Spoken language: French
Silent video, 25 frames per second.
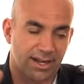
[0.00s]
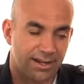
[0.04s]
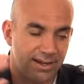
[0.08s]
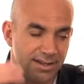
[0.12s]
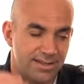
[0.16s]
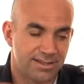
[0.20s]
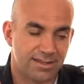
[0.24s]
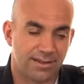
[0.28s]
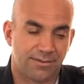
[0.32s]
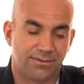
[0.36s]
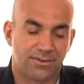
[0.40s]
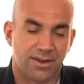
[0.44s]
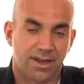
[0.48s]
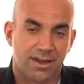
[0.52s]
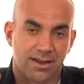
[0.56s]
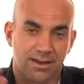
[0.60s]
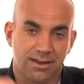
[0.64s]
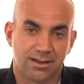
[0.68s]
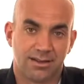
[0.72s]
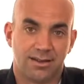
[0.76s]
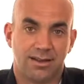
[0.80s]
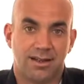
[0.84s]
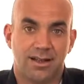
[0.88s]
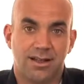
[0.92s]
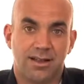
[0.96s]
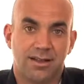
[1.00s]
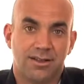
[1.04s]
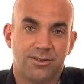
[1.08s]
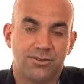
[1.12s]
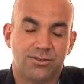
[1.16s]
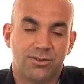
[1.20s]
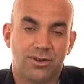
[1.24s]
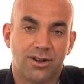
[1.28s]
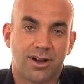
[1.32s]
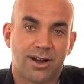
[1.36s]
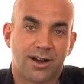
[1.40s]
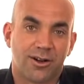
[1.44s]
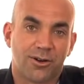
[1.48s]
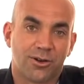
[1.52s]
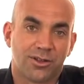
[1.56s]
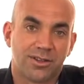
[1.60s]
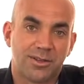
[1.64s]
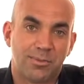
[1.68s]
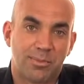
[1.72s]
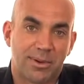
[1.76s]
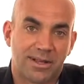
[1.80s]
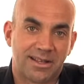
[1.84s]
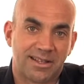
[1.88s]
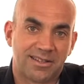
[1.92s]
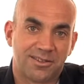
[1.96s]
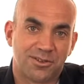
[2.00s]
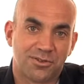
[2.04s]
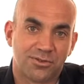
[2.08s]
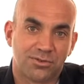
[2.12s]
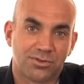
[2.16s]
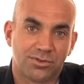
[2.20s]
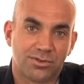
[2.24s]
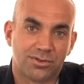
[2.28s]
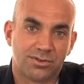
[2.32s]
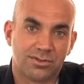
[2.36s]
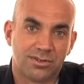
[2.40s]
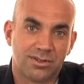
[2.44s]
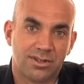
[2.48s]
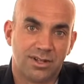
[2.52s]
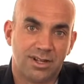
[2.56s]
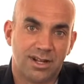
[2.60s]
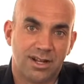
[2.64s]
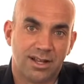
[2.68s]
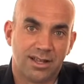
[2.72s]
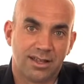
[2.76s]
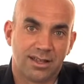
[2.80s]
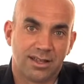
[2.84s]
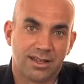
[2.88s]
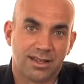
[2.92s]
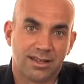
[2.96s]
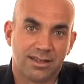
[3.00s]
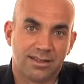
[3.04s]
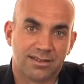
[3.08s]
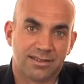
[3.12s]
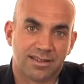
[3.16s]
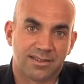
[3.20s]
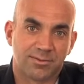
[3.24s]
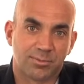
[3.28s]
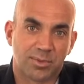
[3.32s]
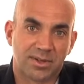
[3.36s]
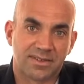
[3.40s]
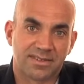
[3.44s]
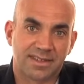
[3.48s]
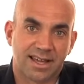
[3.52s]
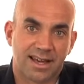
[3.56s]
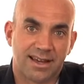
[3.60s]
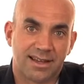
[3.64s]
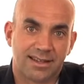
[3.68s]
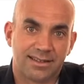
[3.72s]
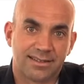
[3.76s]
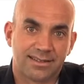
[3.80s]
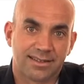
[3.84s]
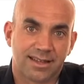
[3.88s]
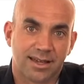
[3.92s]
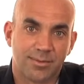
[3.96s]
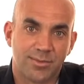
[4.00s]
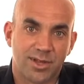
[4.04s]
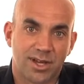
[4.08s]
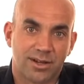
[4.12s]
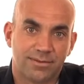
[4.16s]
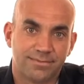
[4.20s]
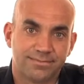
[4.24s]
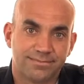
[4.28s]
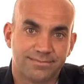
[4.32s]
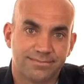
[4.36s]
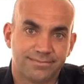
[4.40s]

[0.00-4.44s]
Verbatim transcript: Laissez faire, ne leur accordez pas d'attention, et ça se passera très bien.